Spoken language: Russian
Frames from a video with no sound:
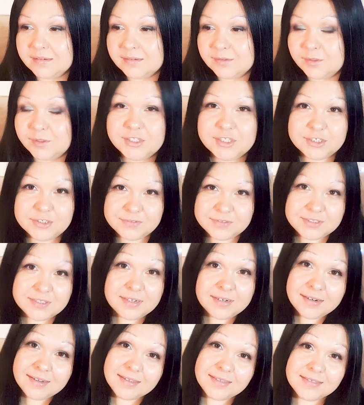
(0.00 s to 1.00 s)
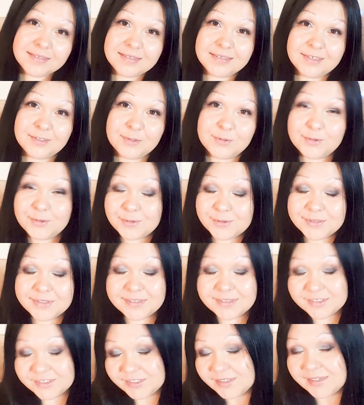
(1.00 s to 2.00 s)
но они же все разные, но ну, Роза, ну
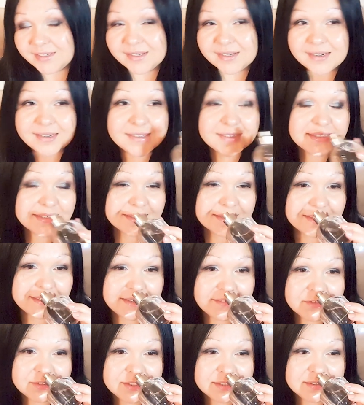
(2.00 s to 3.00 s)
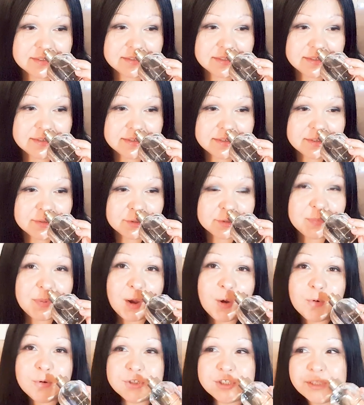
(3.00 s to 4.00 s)
она же такая разная. И вот этот, он
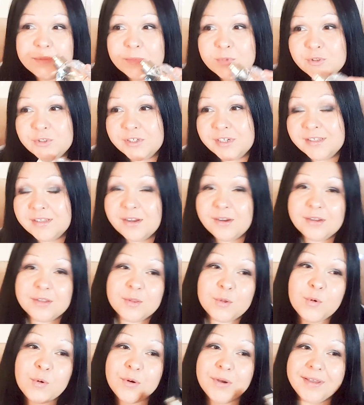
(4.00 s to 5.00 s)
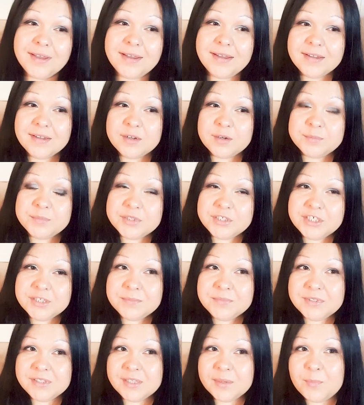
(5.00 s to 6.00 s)
похож немножко и на Клоя. Он мне
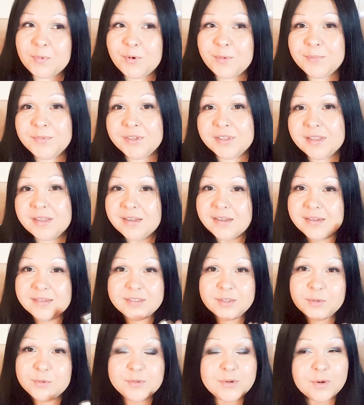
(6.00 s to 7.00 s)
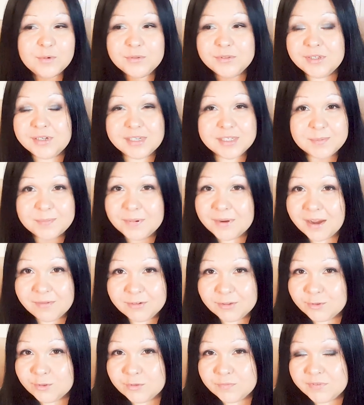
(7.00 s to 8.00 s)
чем-то напомнил такую какую-то
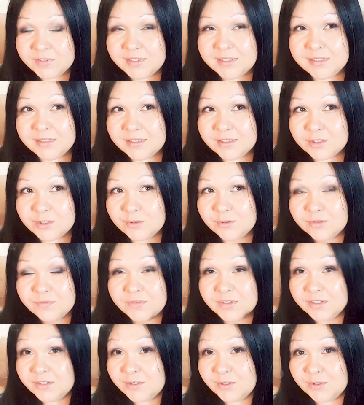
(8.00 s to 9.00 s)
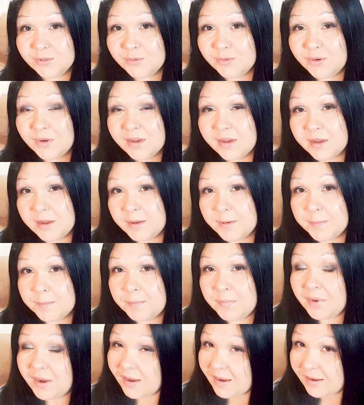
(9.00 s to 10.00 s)
разбавленную водянистую версию
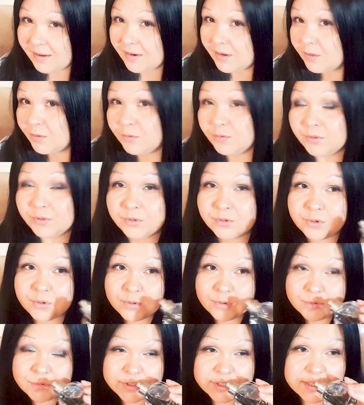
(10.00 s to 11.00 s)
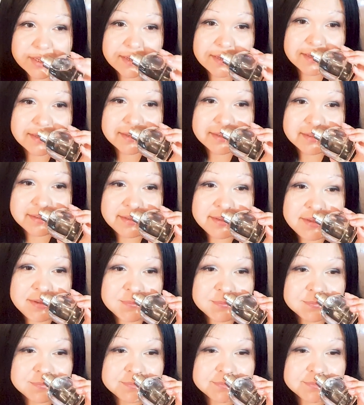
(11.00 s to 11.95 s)
Мали у Роуз. И...